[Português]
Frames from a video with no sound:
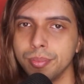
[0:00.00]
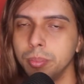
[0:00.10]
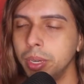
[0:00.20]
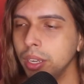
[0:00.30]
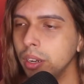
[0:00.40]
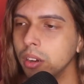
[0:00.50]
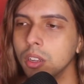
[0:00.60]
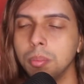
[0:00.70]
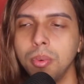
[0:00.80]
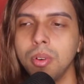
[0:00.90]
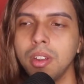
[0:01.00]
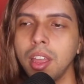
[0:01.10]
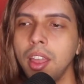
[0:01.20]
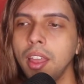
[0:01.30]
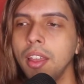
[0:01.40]
brincando,
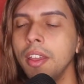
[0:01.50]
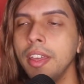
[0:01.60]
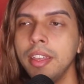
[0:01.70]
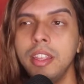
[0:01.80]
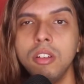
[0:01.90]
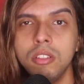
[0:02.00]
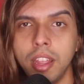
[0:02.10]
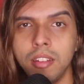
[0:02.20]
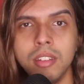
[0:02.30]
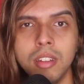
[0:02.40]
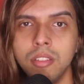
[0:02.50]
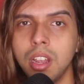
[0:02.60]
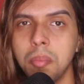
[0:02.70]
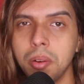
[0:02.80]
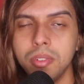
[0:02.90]
porque e eu deixo essa
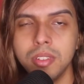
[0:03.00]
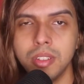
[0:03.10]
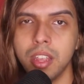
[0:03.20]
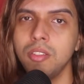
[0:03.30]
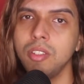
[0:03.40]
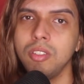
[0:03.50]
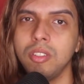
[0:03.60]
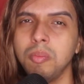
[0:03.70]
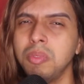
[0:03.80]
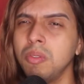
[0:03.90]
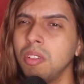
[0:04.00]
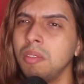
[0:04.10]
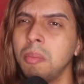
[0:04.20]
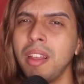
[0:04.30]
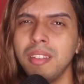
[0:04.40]
dica para vocês, gente. Se vo...
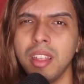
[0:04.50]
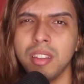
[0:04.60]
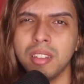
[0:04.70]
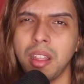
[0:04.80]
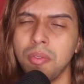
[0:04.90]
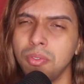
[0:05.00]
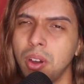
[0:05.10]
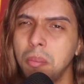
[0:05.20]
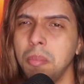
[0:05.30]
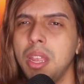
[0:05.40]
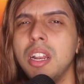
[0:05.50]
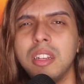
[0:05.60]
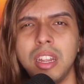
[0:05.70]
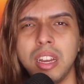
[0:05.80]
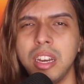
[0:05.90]
mais vocês que tem família,
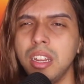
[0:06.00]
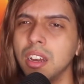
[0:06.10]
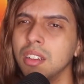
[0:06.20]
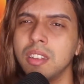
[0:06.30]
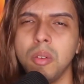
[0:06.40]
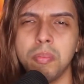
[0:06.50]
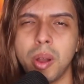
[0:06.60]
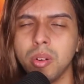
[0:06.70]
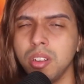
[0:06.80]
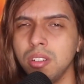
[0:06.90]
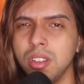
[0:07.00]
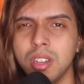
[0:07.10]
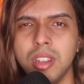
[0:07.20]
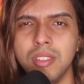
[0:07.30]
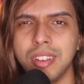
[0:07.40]
tem criança, o pau que gira
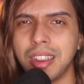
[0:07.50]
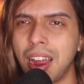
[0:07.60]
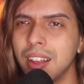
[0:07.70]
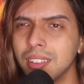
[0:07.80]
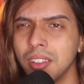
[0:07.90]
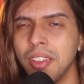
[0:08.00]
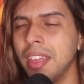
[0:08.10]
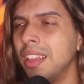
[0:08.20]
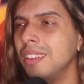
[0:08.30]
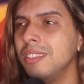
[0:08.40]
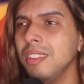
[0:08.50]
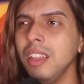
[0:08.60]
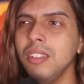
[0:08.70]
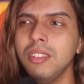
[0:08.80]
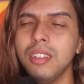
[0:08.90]
dentro de casa,
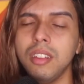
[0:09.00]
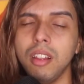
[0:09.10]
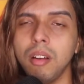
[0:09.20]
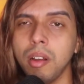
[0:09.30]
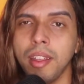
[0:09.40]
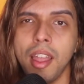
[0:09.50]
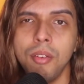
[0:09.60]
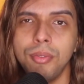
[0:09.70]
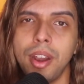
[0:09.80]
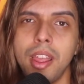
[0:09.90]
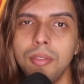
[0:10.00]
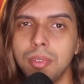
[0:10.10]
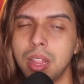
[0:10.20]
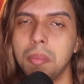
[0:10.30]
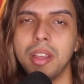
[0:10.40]
gente, o que é fry é
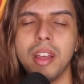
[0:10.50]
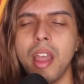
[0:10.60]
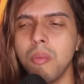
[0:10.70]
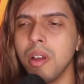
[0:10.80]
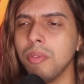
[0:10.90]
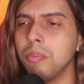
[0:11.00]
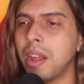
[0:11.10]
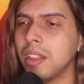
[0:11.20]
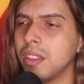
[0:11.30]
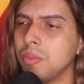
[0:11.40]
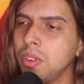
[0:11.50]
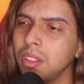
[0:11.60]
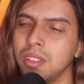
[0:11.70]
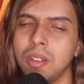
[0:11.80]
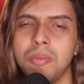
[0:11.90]
vida, amiga. É uma batata frita
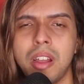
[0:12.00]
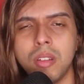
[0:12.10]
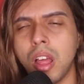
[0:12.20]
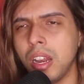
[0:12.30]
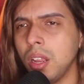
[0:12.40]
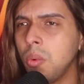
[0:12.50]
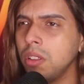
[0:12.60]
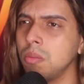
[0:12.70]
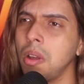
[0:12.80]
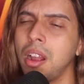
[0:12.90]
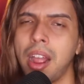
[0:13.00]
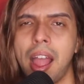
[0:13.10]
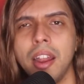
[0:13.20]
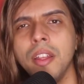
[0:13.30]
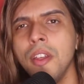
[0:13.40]
que você faz uma linguiça, uma
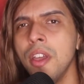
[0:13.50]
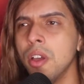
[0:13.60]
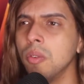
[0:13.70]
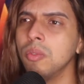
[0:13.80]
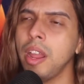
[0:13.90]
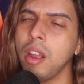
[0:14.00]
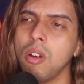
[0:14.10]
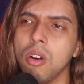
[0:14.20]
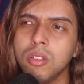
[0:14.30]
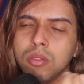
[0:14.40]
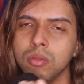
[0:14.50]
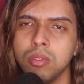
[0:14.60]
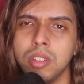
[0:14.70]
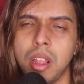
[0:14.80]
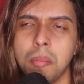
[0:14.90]
carne, um negócio, um,
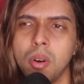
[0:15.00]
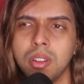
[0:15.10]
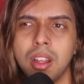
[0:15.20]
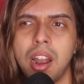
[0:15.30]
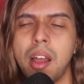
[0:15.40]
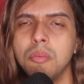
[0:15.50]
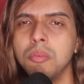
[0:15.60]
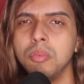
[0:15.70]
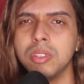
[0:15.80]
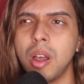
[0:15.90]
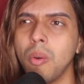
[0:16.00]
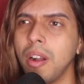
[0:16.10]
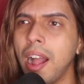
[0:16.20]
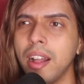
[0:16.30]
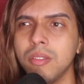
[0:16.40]
você bota lá um
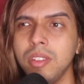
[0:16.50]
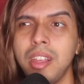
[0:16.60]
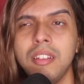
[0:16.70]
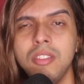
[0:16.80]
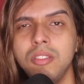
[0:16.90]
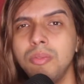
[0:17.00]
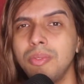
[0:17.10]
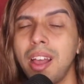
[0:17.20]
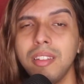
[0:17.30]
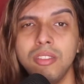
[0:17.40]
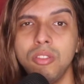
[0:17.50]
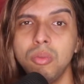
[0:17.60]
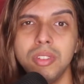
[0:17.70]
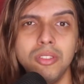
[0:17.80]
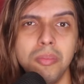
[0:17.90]
salgado e a gente faz, a gente
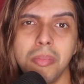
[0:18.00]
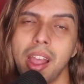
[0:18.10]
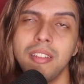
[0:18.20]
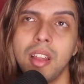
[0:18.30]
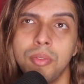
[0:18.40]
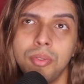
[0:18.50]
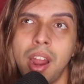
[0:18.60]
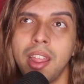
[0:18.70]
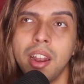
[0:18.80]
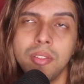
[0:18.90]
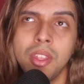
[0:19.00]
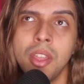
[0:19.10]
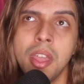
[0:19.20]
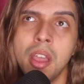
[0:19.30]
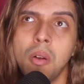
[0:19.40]
usa demais. A é fry ela
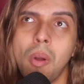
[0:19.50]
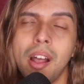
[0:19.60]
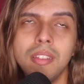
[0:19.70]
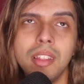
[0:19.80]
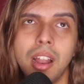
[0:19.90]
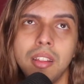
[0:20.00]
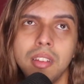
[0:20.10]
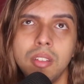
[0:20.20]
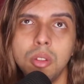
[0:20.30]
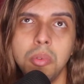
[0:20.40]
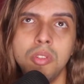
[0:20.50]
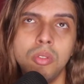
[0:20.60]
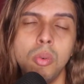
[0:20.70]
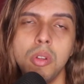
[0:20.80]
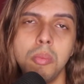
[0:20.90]
quase que ela até
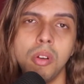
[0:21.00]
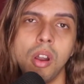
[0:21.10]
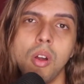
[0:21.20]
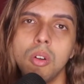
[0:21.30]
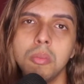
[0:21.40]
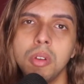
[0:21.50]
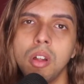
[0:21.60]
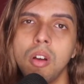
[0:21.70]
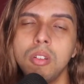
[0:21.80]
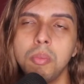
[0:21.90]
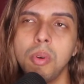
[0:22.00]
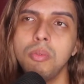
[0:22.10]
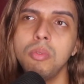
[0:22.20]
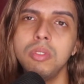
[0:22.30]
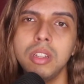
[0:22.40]
substituiu o micro-ondas. O micro-ondas o
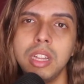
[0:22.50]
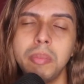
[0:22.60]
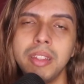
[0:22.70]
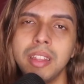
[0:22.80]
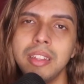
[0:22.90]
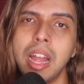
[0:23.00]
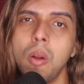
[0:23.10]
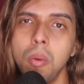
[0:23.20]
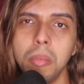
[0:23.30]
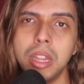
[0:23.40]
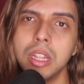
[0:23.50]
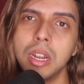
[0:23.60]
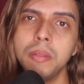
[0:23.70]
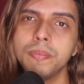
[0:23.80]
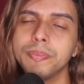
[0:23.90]
povo usa ainda para esquentar a comida,
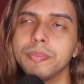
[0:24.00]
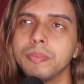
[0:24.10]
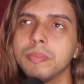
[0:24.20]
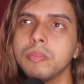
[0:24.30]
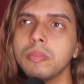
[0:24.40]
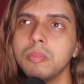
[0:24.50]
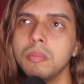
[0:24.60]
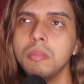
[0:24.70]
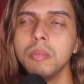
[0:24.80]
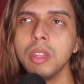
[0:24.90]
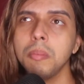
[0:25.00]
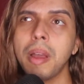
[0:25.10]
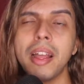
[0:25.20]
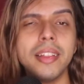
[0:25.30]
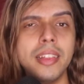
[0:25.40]
né?
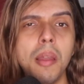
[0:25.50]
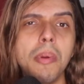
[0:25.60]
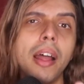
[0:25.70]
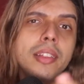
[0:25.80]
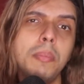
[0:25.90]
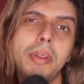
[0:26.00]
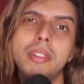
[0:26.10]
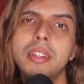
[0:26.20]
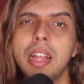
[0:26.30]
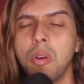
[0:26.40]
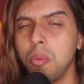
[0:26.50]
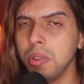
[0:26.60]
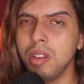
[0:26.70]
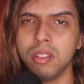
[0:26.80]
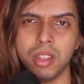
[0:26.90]
Mas até, até pra esquentar a
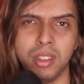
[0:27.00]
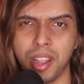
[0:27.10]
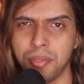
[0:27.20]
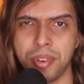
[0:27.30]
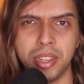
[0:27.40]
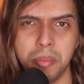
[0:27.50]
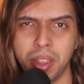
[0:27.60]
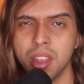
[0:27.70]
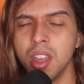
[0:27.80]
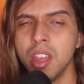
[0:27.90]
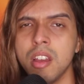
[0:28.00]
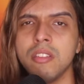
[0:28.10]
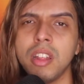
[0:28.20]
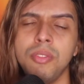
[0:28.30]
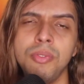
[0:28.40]
comida eu esquento com fry também. Eu
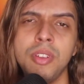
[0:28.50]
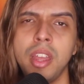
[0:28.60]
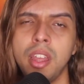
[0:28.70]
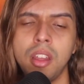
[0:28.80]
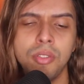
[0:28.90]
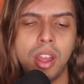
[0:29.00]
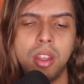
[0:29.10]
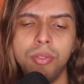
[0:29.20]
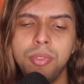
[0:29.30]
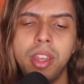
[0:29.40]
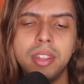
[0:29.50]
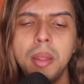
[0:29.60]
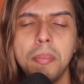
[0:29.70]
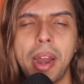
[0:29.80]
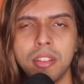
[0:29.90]
já enfiei, enfiei até
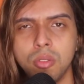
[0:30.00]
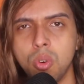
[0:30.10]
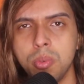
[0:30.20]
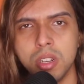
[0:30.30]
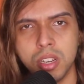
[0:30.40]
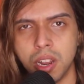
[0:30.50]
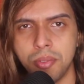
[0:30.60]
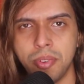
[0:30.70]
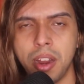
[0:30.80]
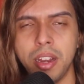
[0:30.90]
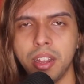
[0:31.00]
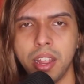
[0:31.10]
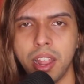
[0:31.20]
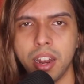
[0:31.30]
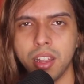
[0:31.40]
prato de comida dentro da airfryer,
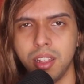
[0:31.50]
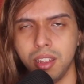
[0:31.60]
liguei ela.